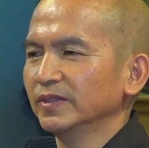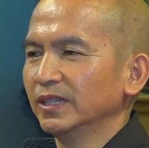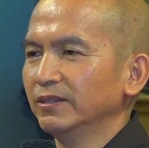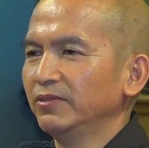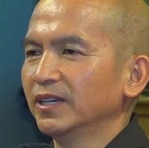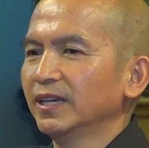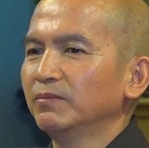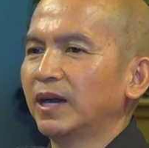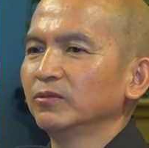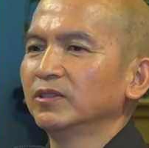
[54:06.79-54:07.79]
Thì vị ấy
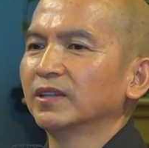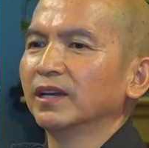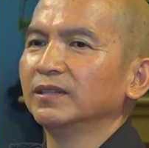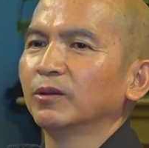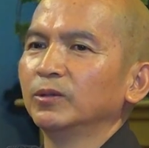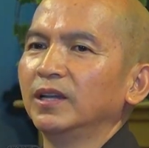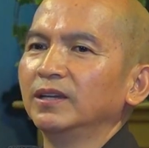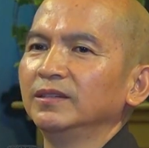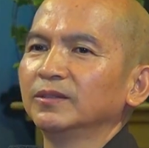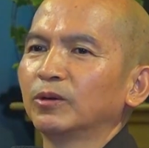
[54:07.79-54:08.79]
bảo: thưa thầy, thôi
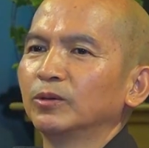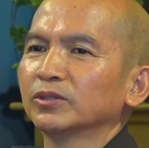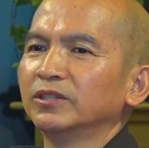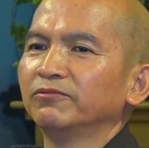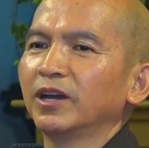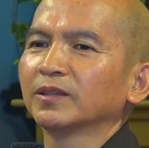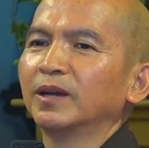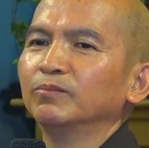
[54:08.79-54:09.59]
để con xin phát tâm